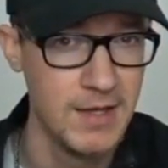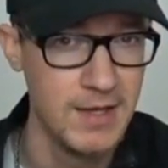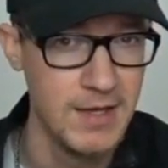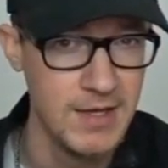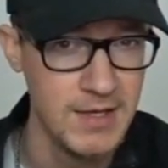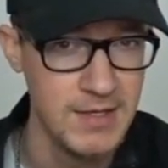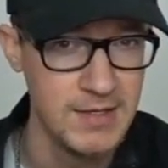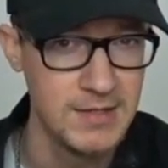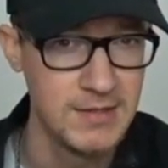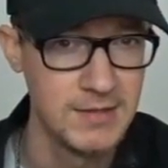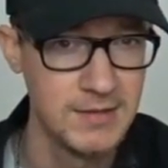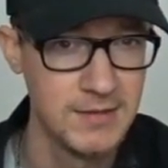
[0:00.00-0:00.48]

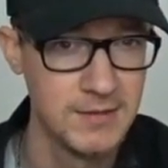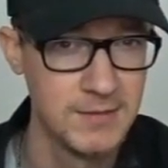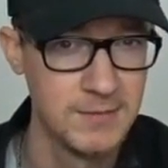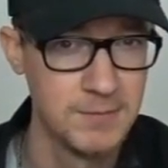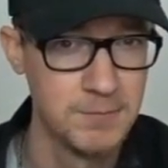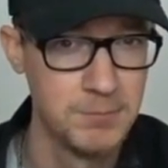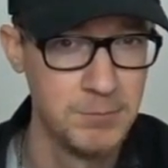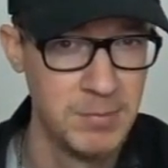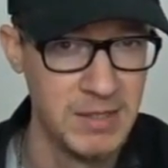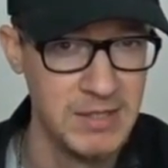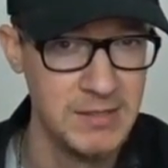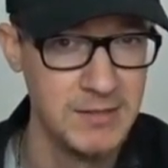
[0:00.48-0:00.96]
ich
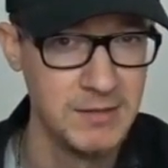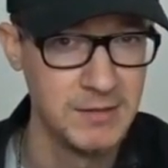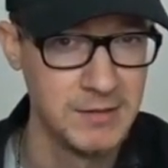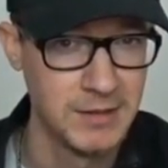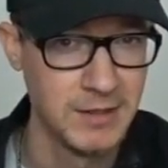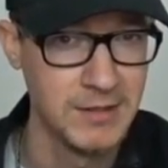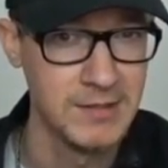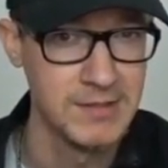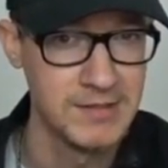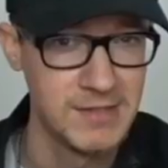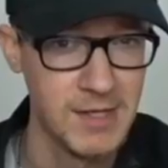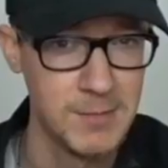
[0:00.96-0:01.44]
bin
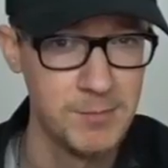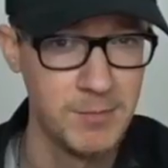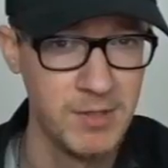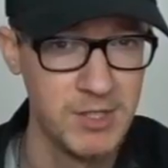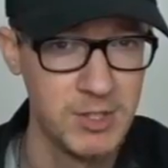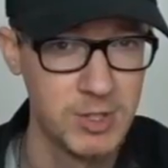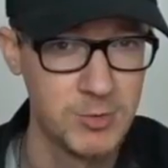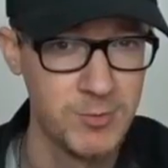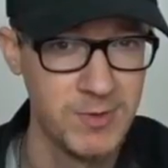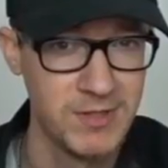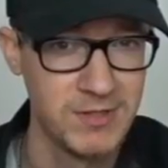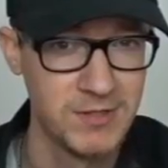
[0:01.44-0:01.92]
Christian
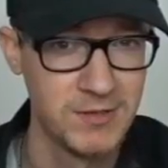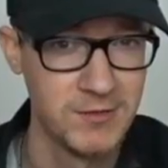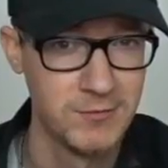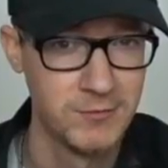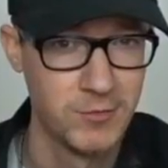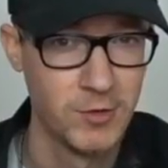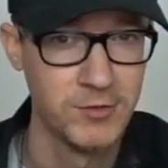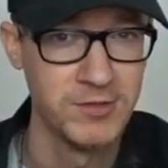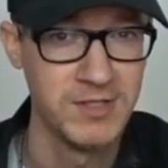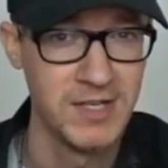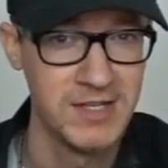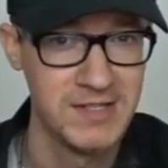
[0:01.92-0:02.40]
B. Schmidt
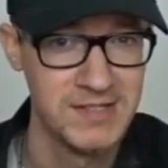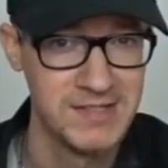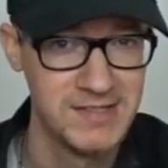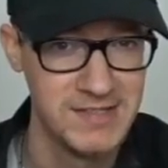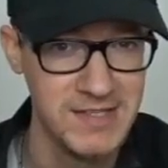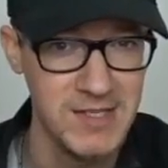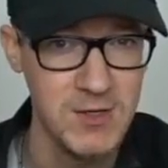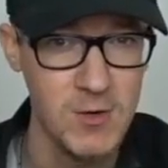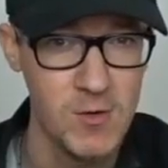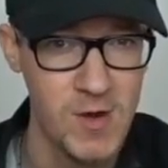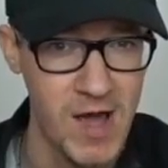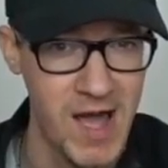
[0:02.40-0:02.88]
von der
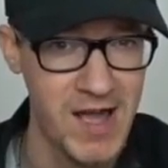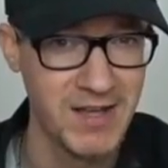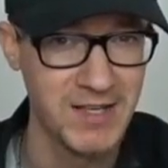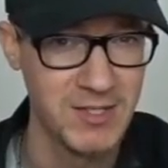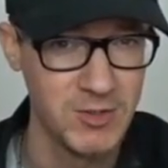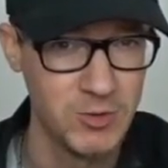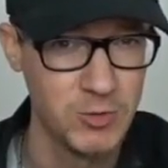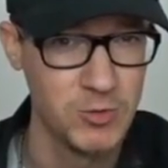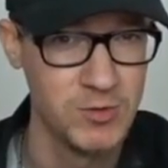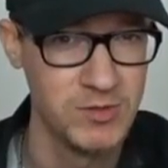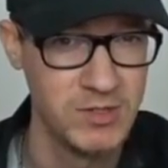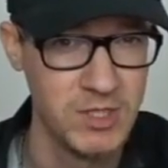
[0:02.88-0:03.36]

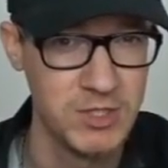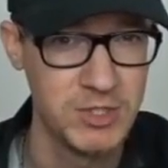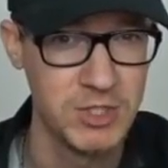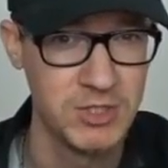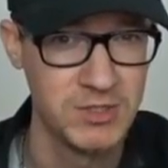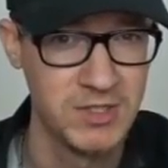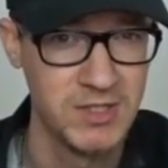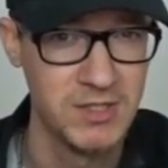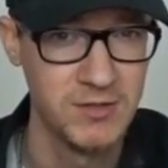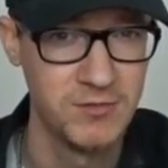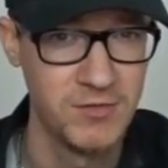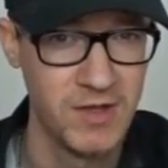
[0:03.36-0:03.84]
SEO-Agentur
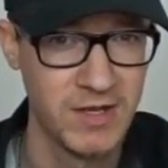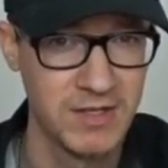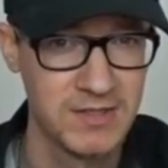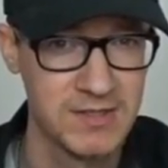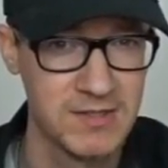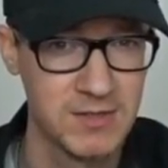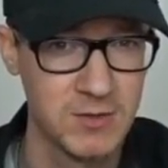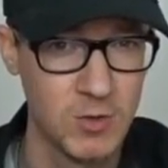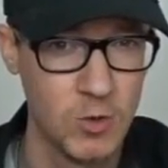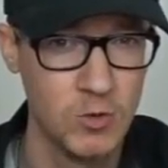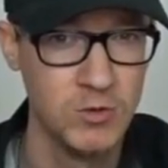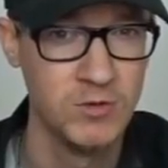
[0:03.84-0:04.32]
Digital
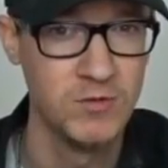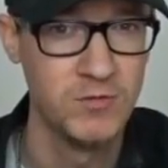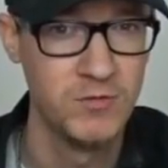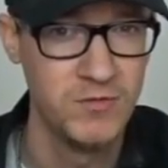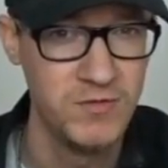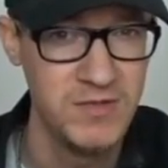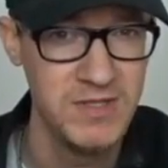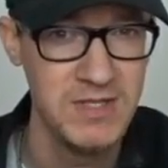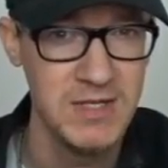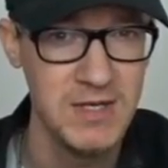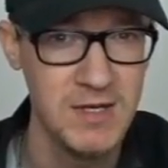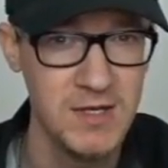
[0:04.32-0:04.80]
Effects
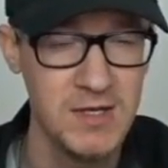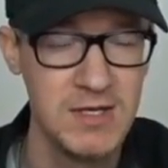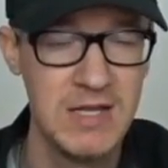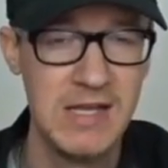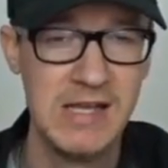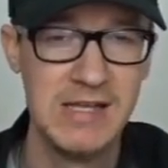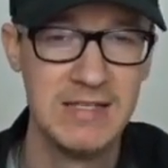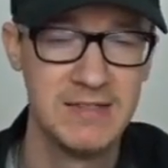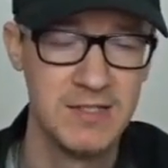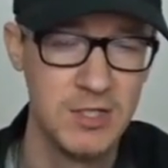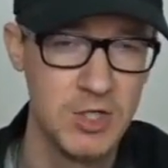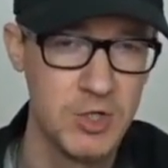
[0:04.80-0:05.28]
und wir
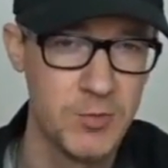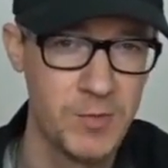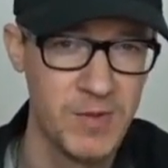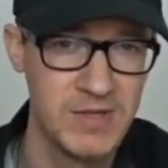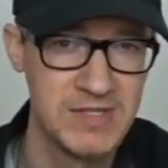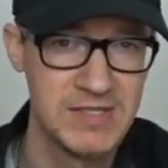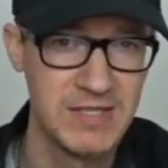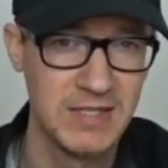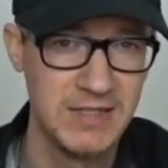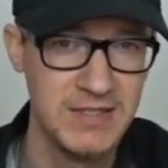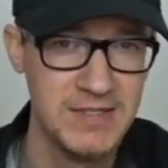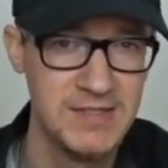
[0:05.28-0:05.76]
sind
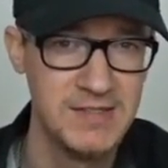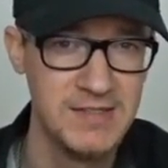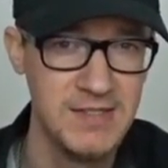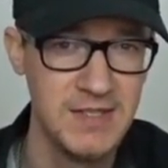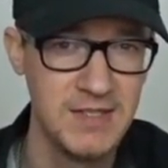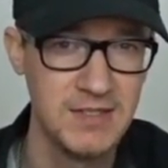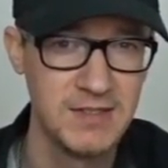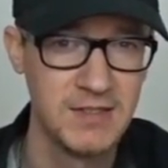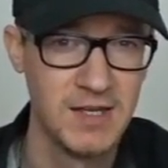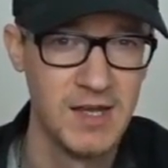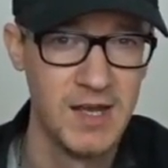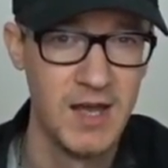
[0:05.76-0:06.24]

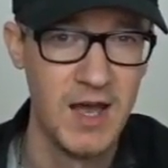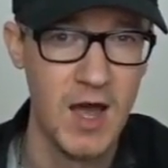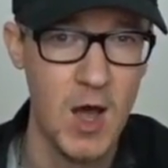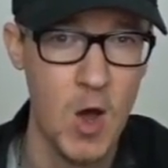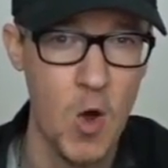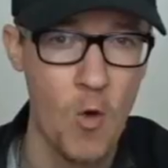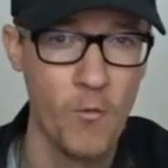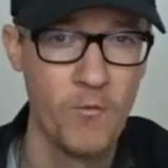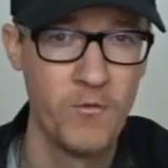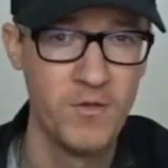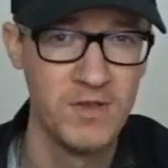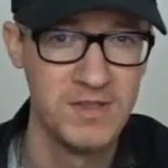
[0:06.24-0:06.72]
spezialisiert
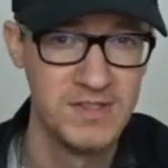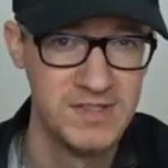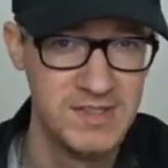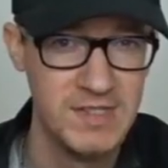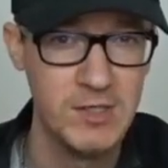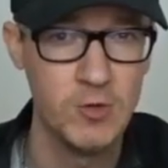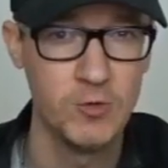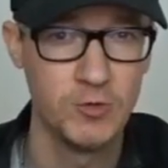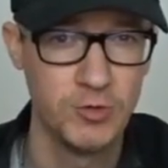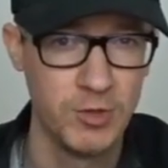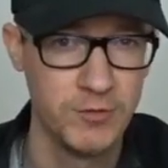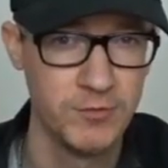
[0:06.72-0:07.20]
auf
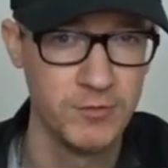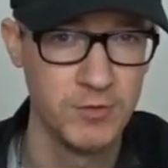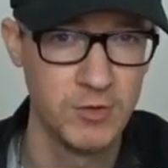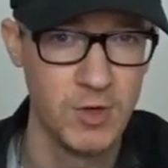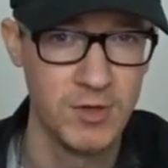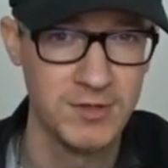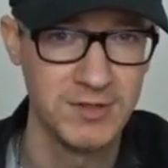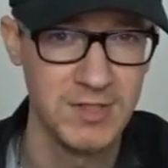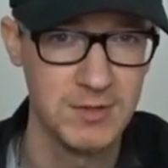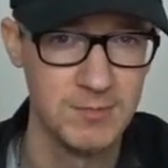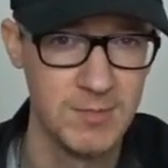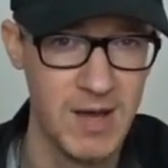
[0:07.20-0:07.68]
SEO-driven
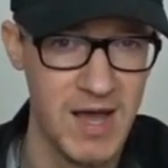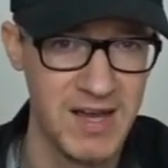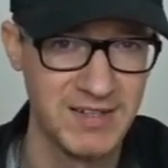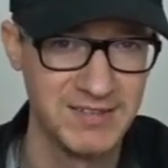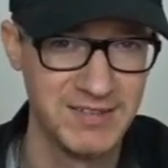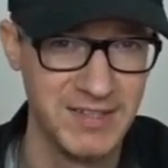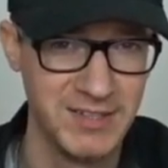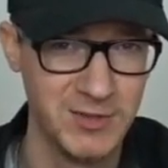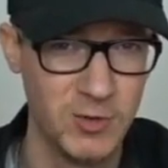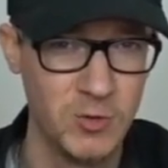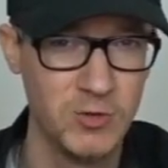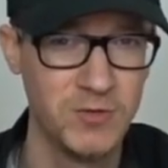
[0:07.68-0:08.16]
Content
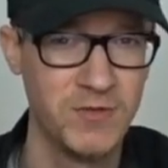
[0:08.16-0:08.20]
Marketing.